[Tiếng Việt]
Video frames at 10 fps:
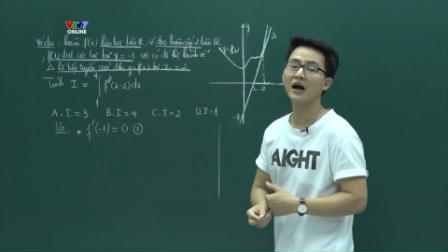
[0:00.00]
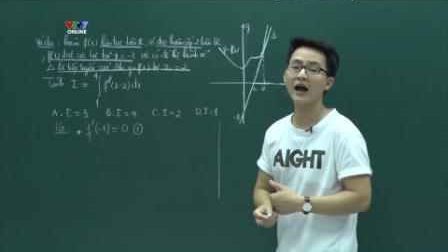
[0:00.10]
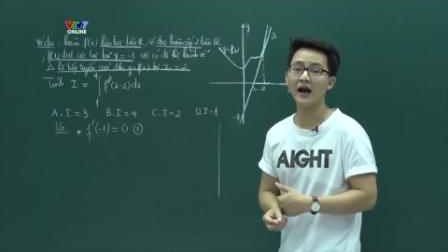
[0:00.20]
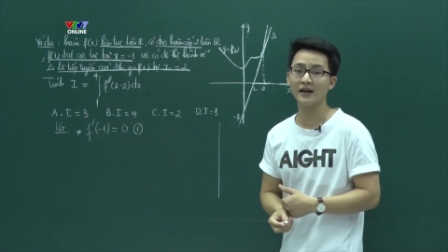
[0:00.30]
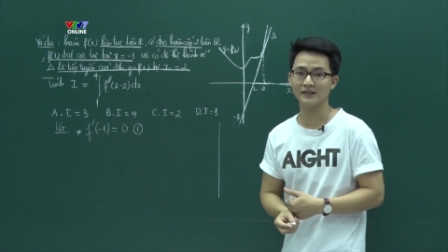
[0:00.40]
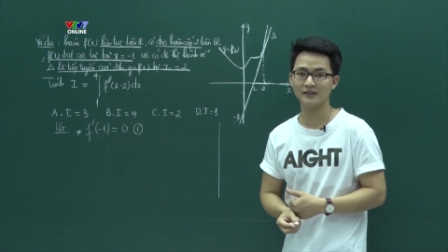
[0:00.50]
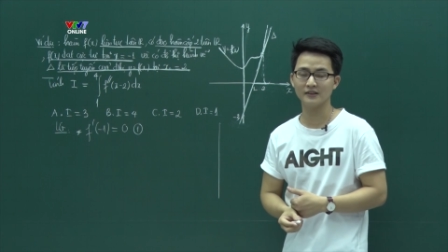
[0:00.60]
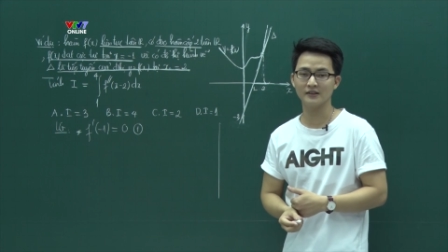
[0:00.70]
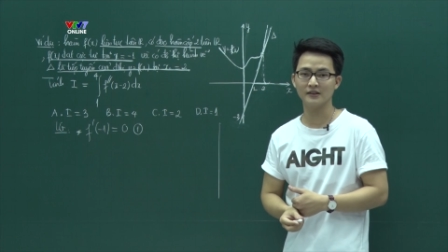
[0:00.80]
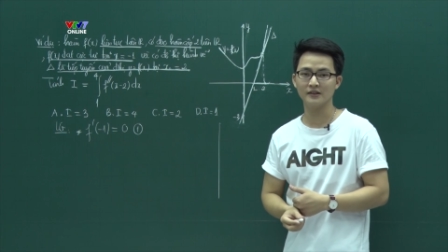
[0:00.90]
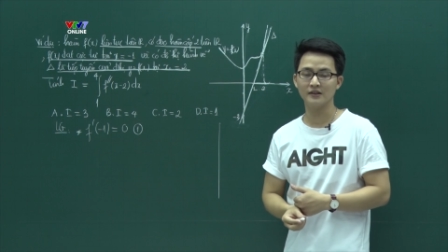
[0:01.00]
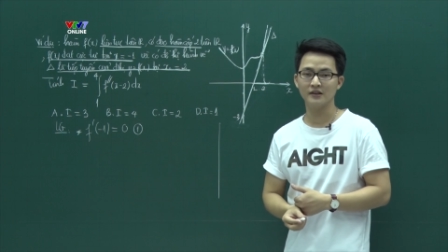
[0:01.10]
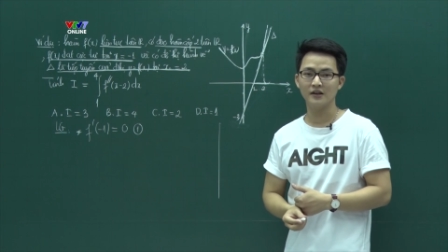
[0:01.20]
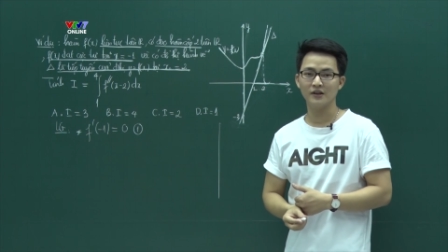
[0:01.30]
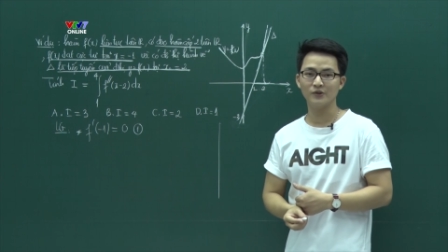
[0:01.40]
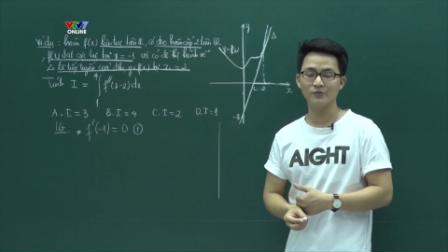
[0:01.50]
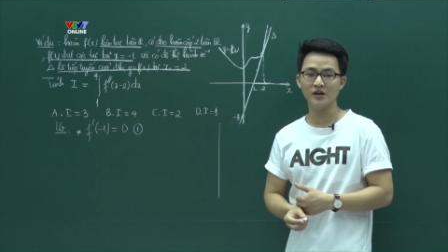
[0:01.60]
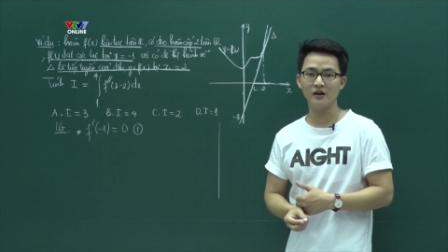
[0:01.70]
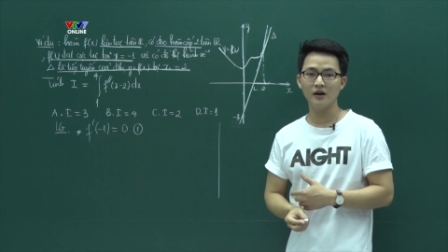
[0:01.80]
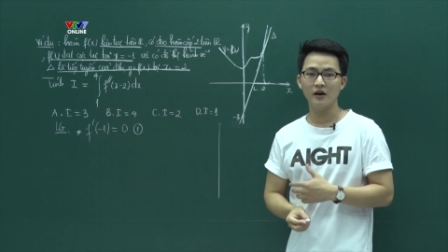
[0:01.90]
Bằng 2. Được
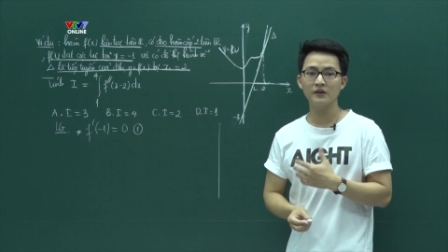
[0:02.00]
chưa?